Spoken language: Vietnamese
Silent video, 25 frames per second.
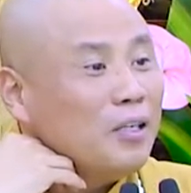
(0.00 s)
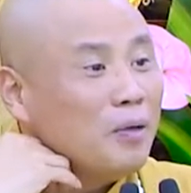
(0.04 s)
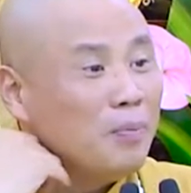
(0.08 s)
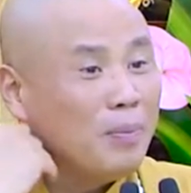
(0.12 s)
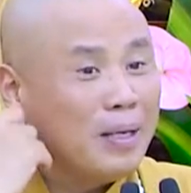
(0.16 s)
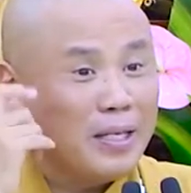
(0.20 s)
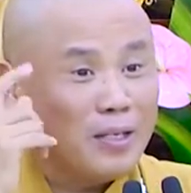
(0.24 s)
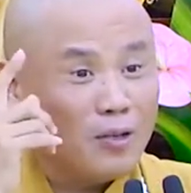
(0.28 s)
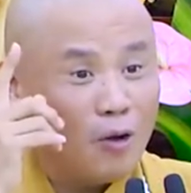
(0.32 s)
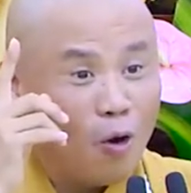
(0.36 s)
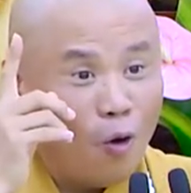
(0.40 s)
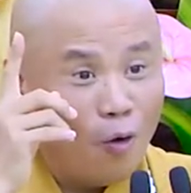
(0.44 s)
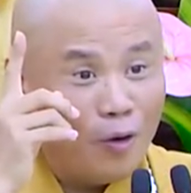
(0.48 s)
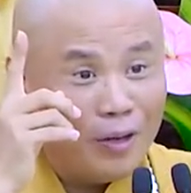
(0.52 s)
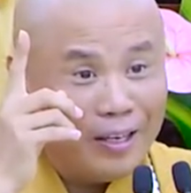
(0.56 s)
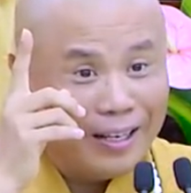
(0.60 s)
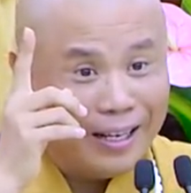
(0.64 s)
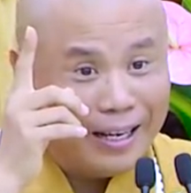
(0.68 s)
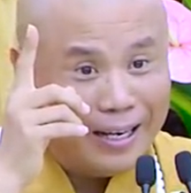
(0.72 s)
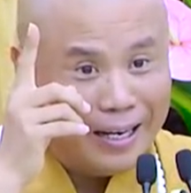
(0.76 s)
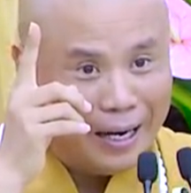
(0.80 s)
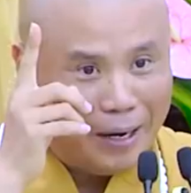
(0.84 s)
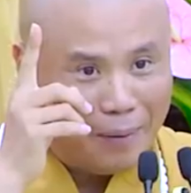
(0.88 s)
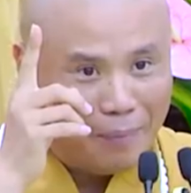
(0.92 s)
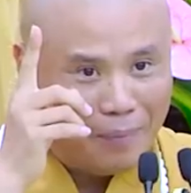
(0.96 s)
Nhưng mình số với
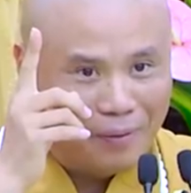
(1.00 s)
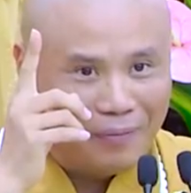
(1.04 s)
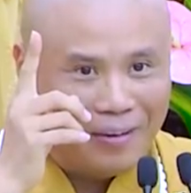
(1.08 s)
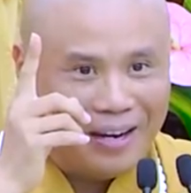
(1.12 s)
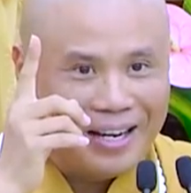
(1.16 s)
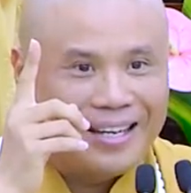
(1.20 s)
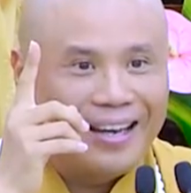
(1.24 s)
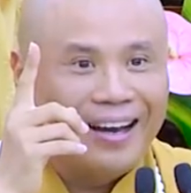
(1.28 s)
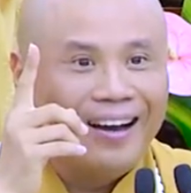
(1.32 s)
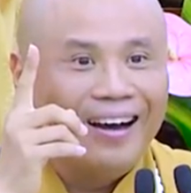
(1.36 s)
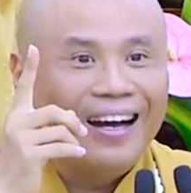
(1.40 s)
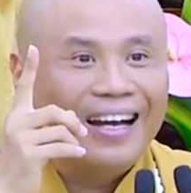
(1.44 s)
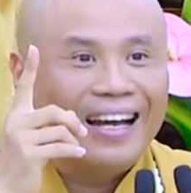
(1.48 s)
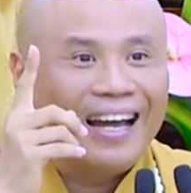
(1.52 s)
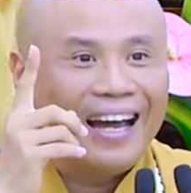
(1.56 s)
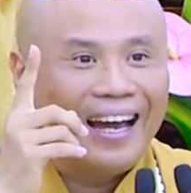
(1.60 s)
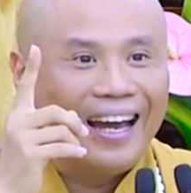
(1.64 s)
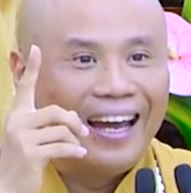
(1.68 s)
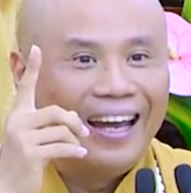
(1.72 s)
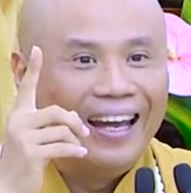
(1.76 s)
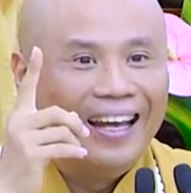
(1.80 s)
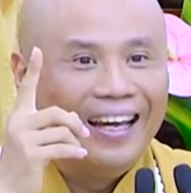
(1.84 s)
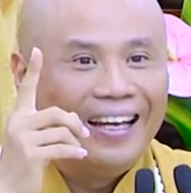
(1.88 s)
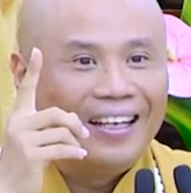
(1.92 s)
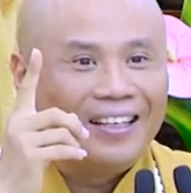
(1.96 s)
cái niệm là phải nhớ nha,
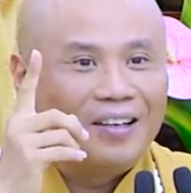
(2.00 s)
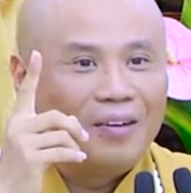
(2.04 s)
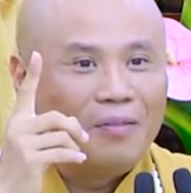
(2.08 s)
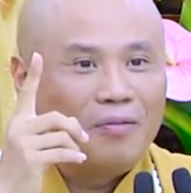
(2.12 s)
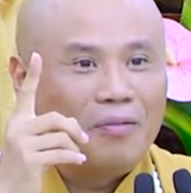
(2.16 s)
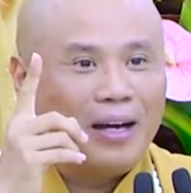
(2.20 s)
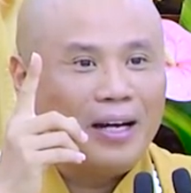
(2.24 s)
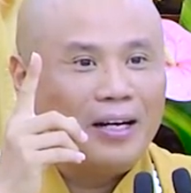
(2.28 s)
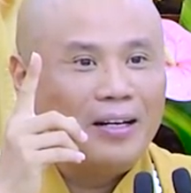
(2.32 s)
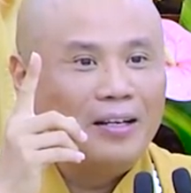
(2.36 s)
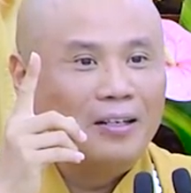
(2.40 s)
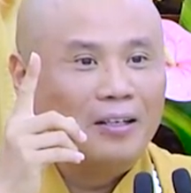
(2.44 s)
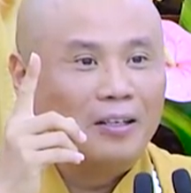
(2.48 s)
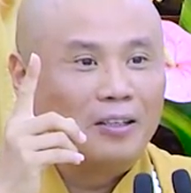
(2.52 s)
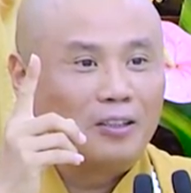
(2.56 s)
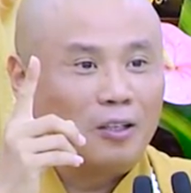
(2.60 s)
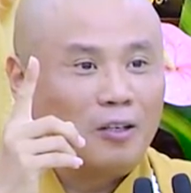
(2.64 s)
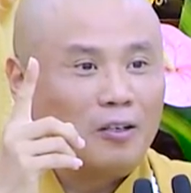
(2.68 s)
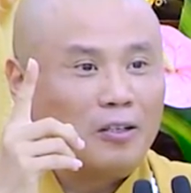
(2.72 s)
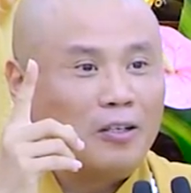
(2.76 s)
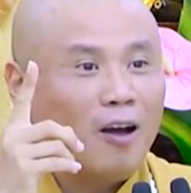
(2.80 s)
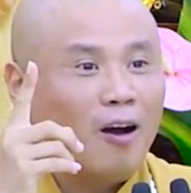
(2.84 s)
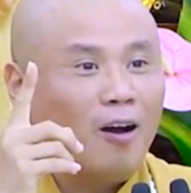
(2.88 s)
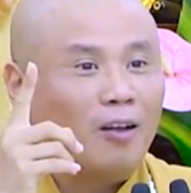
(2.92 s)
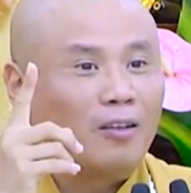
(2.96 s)
chứ không phải đưa
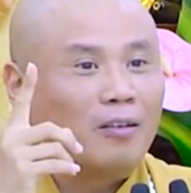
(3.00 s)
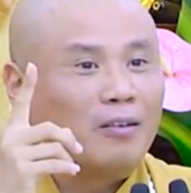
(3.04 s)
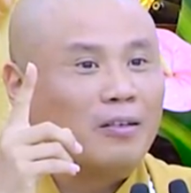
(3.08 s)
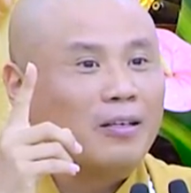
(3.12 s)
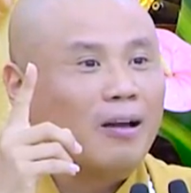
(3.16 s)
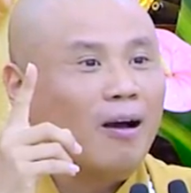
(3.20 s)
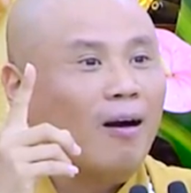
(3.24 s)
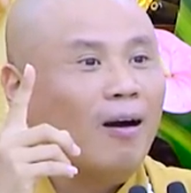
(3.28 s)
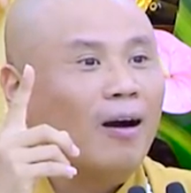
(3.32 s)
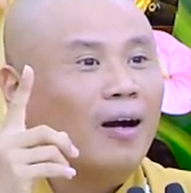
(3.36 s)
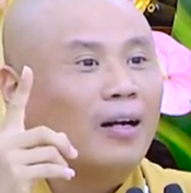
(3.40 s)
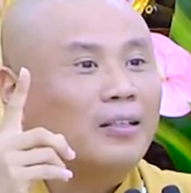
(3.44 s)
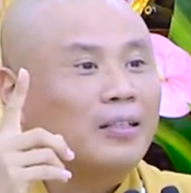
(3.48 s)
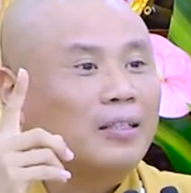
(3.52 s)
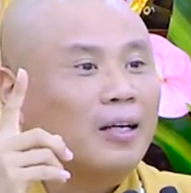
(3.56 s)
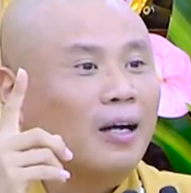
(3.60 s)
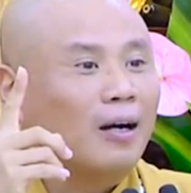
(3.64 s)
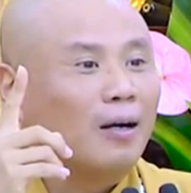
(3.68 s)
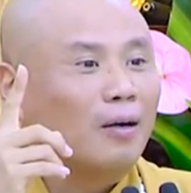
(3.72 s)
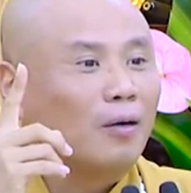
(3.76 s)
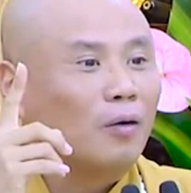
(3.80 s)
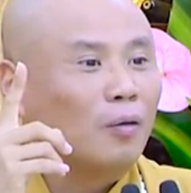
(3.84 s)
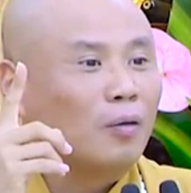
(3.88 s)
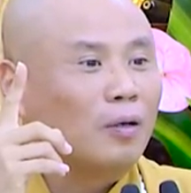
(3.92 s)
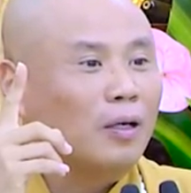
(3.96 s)
tự do hết
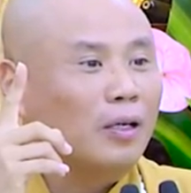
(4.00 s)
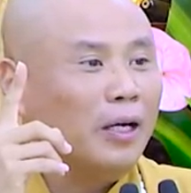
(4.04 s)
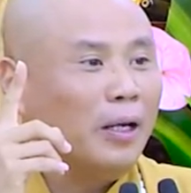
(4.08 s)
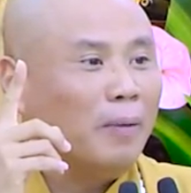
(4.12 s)
trơn luôn, nó